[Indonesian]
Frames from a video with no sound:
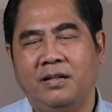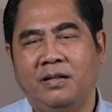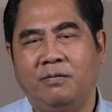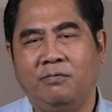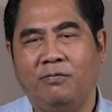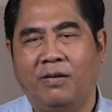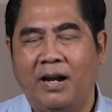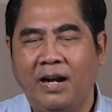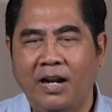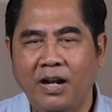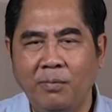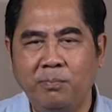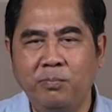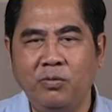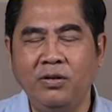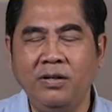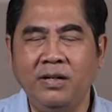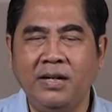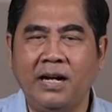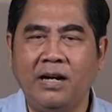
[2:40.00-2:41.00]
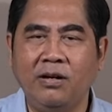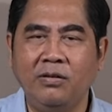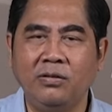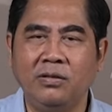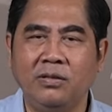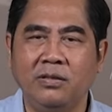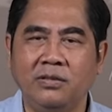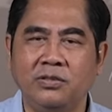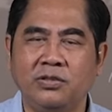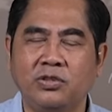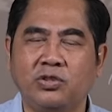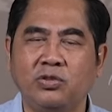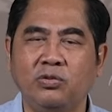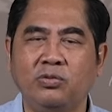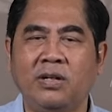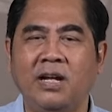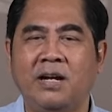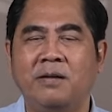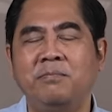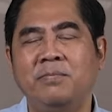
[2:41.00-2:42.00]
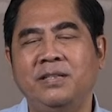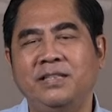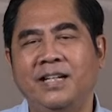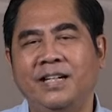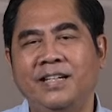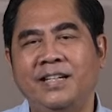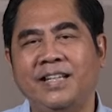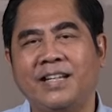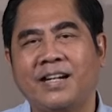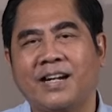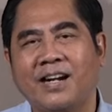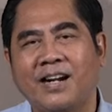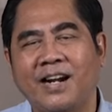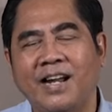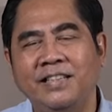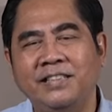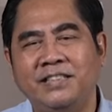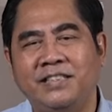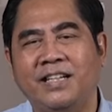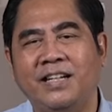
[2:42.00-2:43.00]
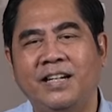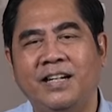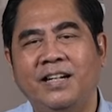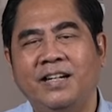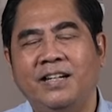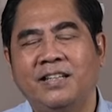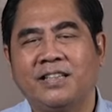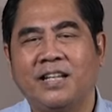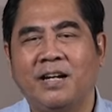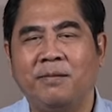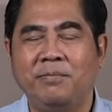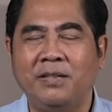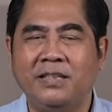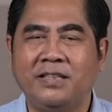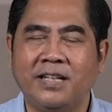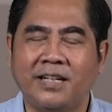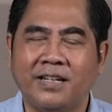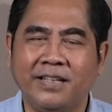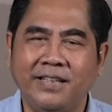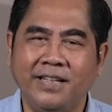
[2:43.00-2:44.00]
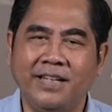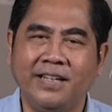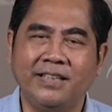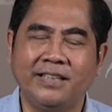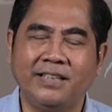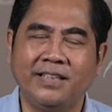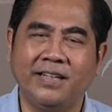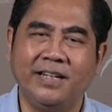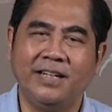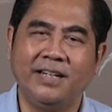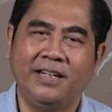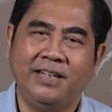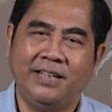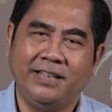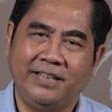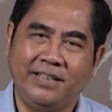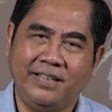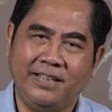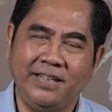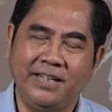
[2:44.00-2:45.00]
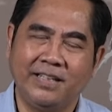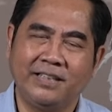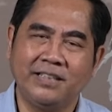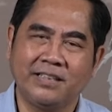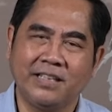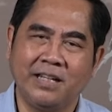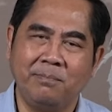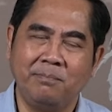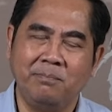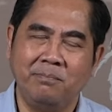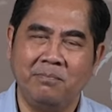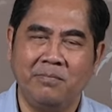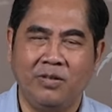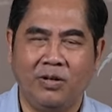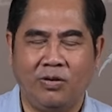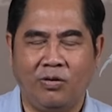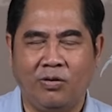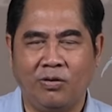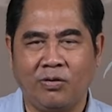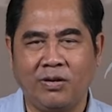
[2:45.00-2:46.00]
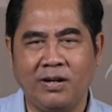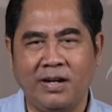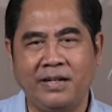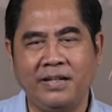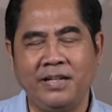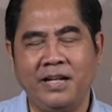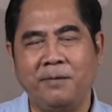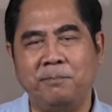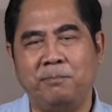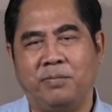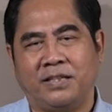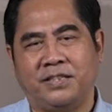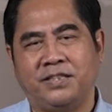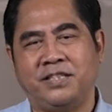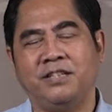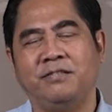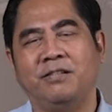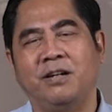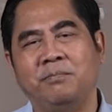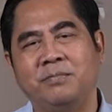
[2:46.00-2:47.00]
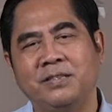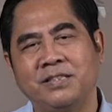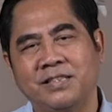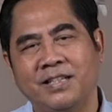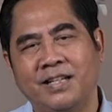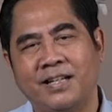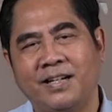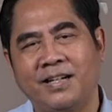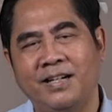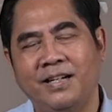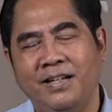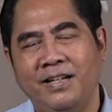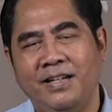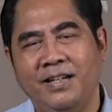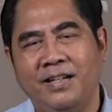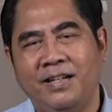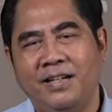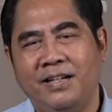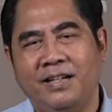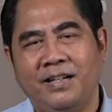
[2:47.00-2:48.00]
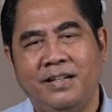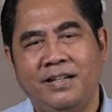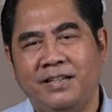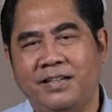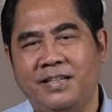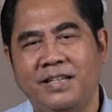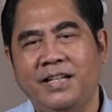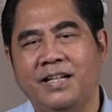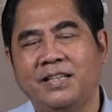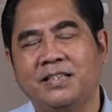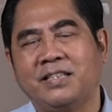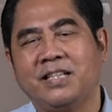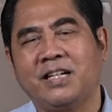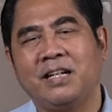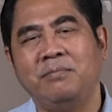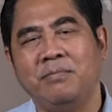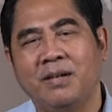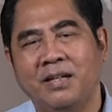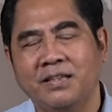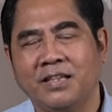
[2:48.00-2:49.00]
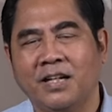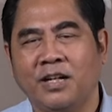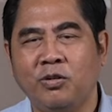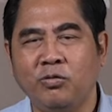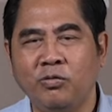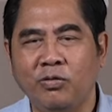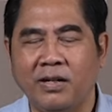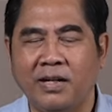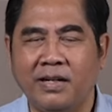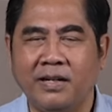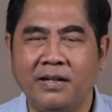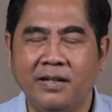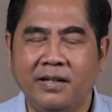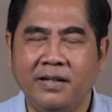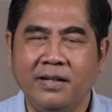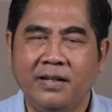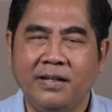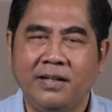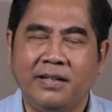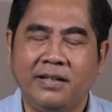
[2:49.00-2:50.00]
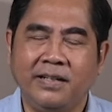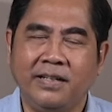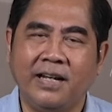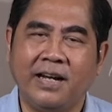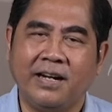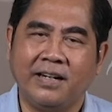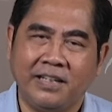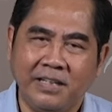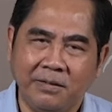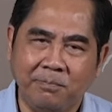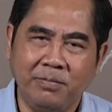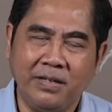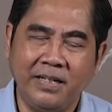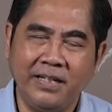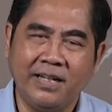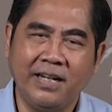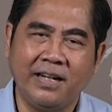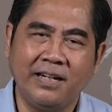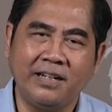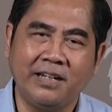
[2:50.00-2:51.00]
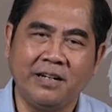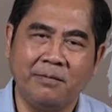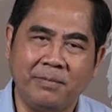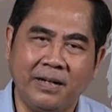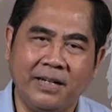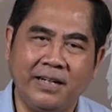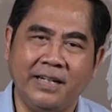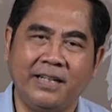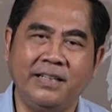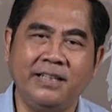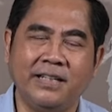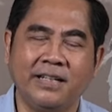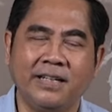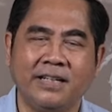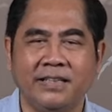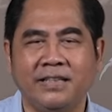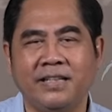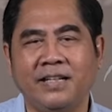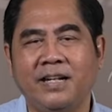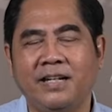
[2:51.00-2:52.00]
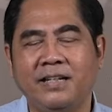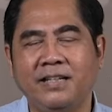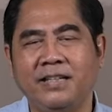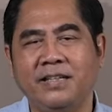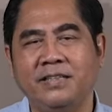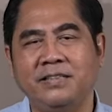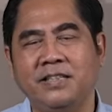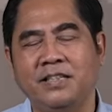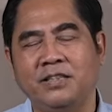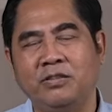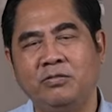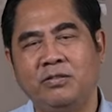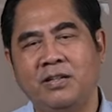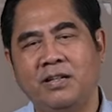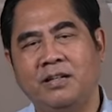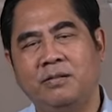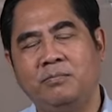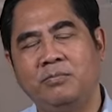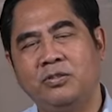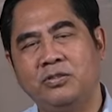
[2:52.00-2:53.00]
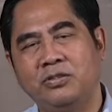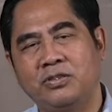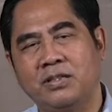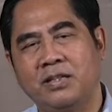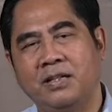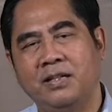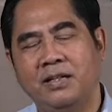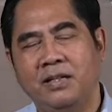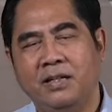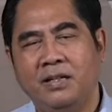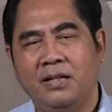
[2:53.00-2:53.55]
Walaupun Daud sudah menjadi raja, tapi ternyata dia tetap orang yang berjiwa besar. Dia terima teguran yang diberikan kepadanya ketika dia jatuh dalam dosa.